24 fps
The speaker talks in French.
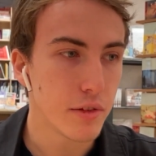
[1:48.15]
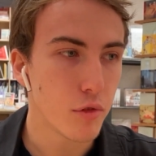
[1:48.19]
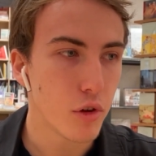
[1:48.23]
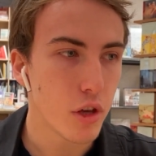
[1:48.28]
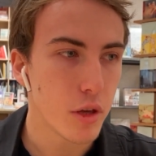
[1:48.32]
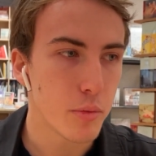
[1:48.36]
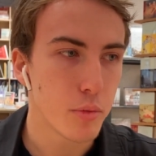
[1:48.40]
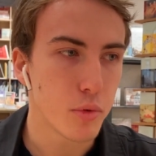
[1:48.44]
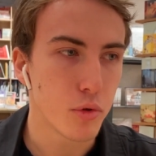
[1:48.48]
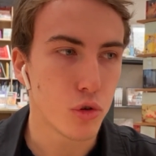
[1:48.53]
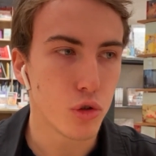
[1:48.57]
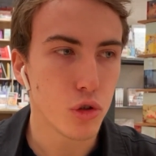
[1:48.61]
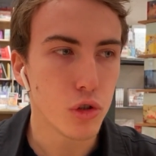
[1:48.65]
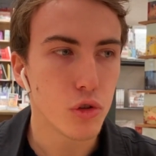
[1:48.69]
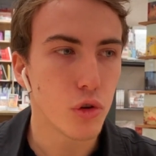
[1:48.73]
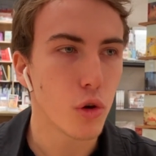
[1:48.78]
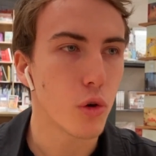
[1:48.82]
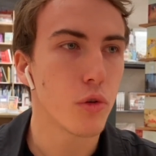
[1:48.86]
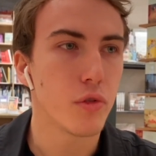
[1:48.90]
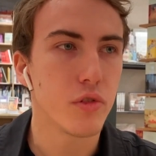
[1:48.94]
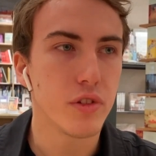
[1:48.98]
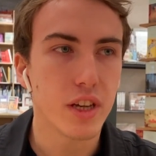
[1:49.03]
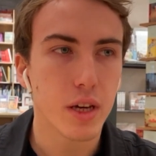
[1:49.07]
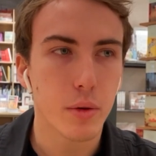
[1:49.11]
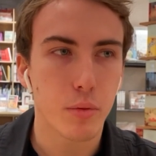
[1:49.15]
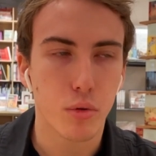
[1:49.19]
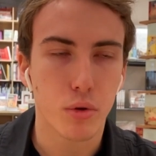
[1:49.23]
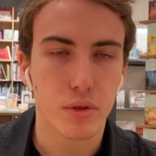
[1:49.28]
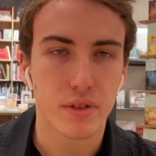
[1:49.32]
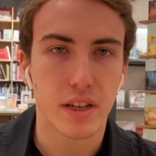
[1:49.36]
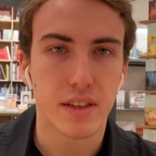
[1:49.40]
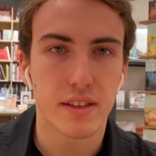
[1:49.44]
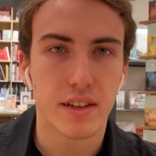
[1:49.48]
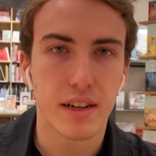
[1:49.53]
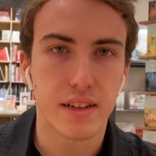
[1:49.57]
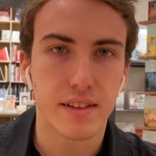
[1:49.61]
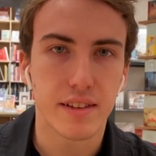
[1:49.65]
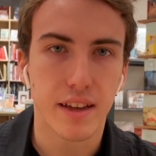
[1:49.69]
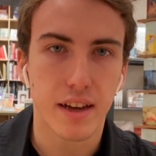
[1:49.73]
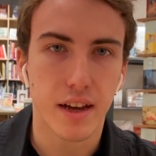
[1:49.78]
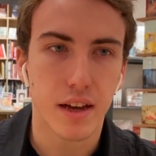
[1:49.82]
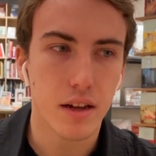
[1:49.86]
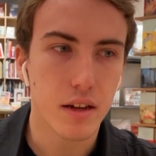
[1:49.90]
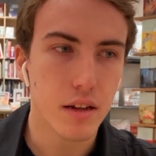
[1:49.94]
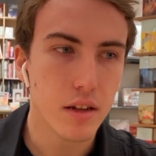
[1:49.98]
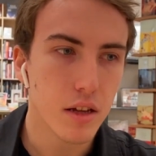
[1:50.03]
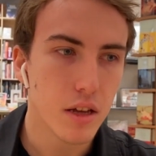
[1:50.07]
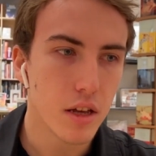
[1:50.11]
Des fois, il peut juste revenir pour tâter le
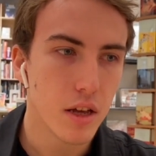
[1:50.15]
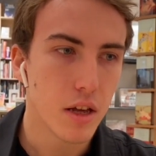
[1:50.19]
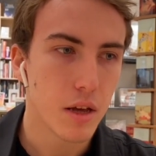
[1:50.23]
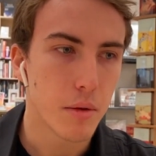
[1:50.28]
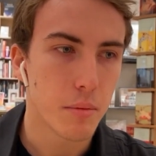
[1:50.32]
terrain